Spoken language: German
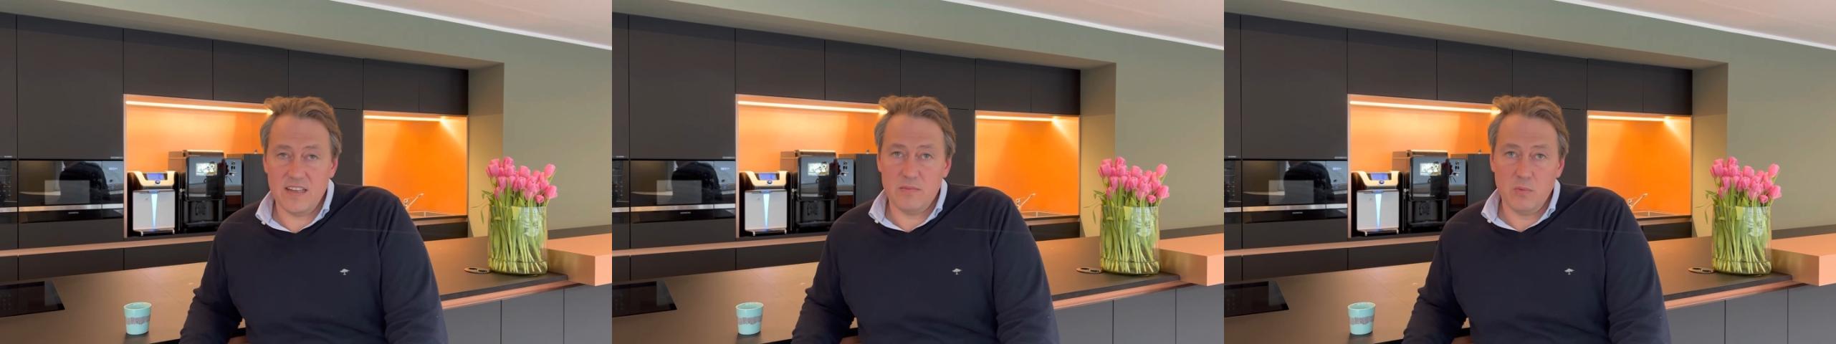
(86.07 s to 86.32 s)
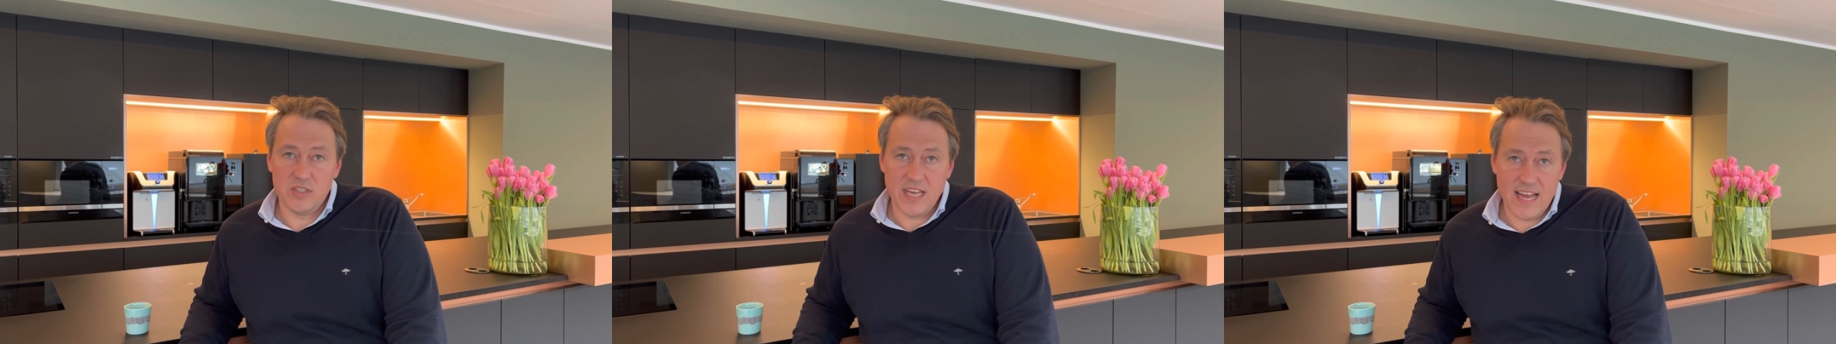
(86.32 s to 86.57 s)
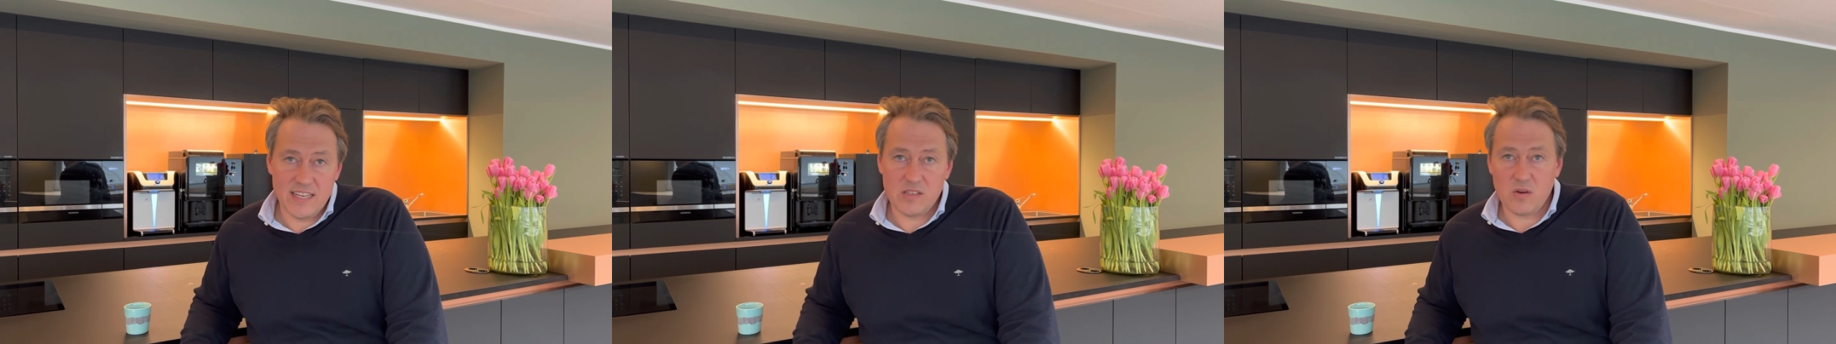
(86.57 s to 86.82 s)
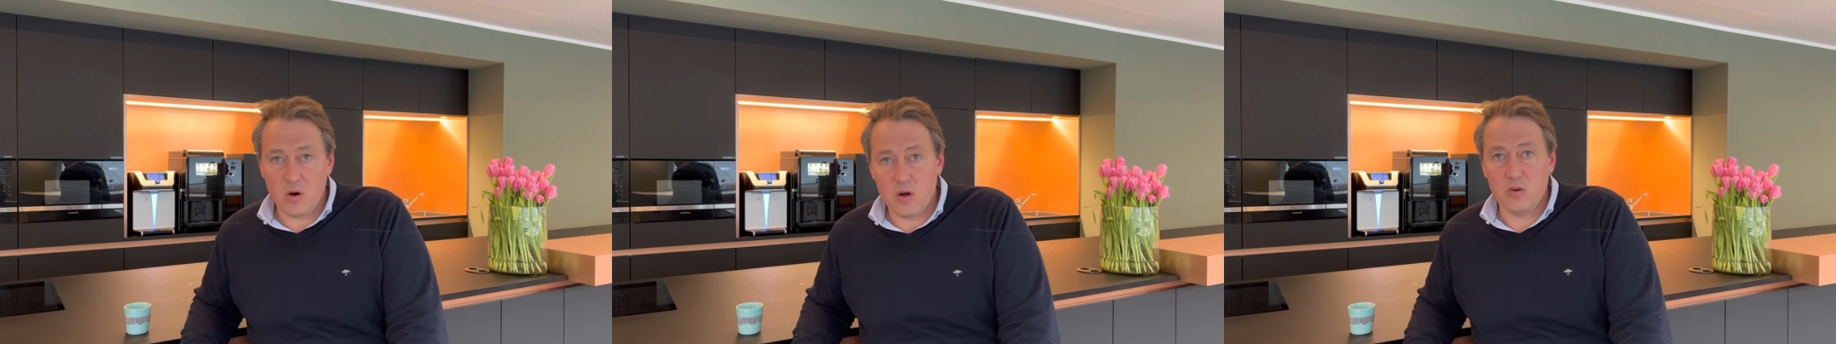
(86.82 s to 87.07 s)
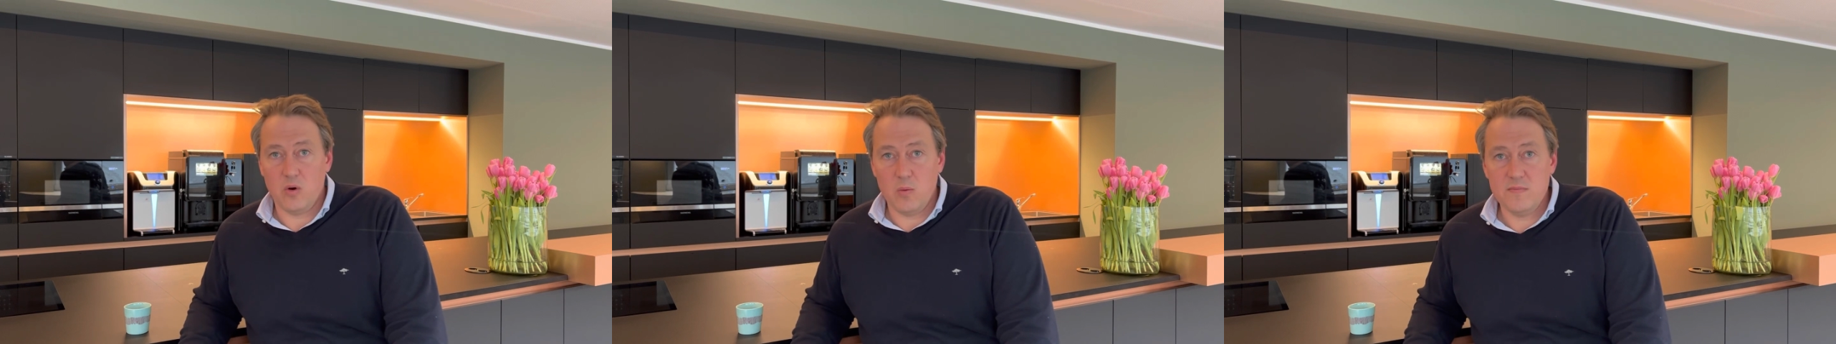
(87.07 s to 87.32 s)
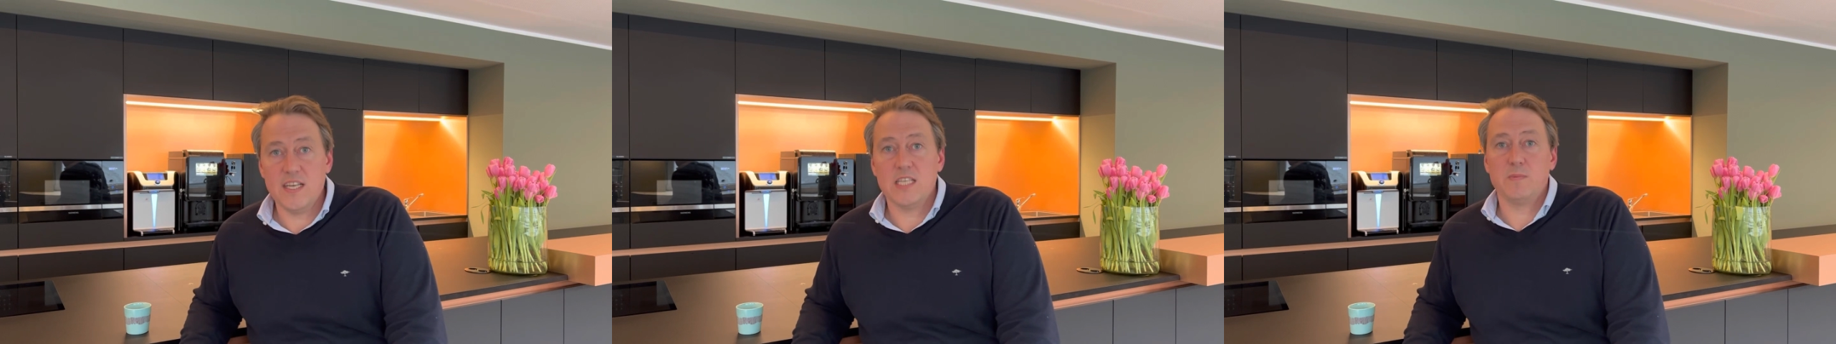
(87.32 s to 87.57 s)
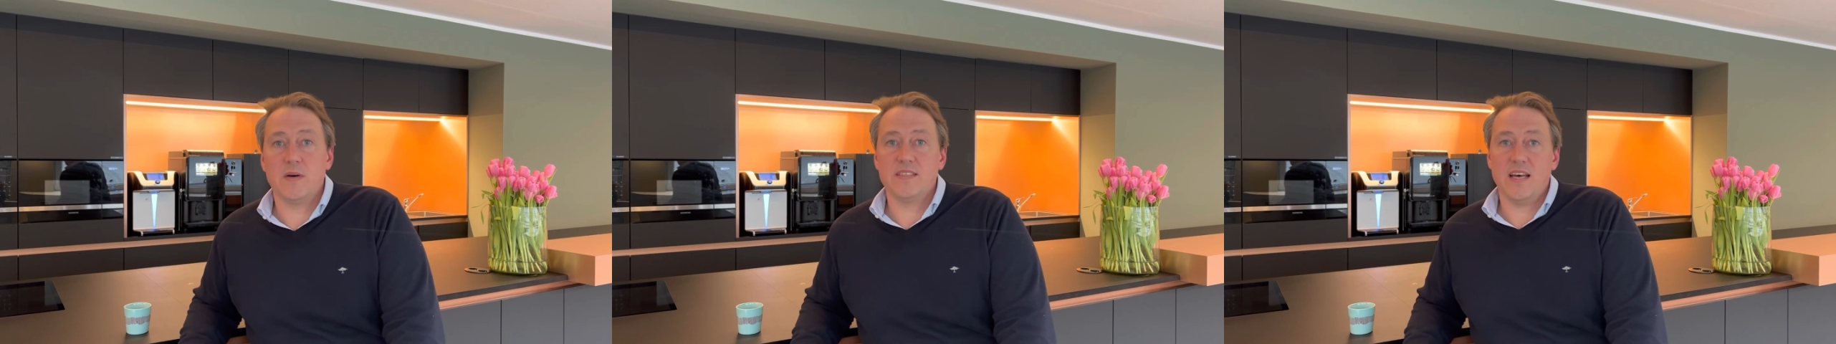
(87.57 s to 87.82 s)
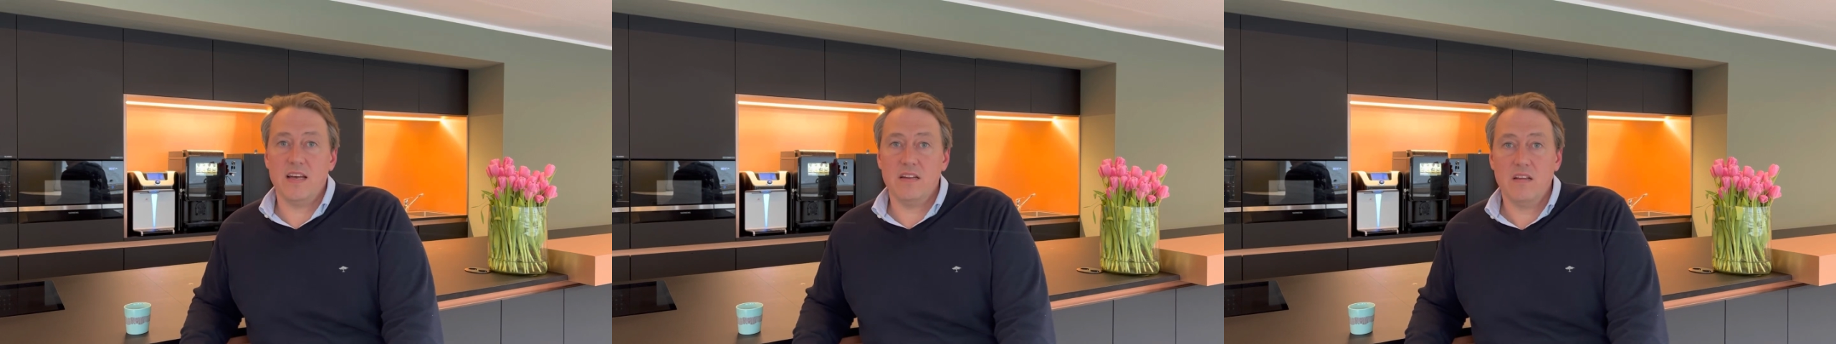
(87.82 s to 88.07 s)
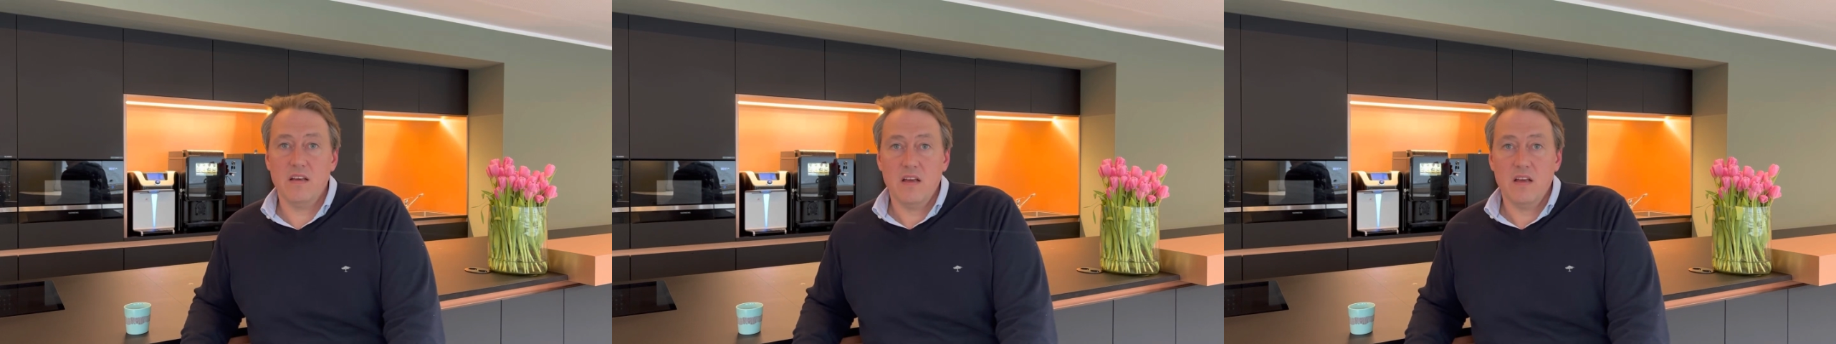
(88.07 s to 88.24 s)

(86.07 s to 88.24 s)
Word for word: Es muss hands-on umsetzbar sein.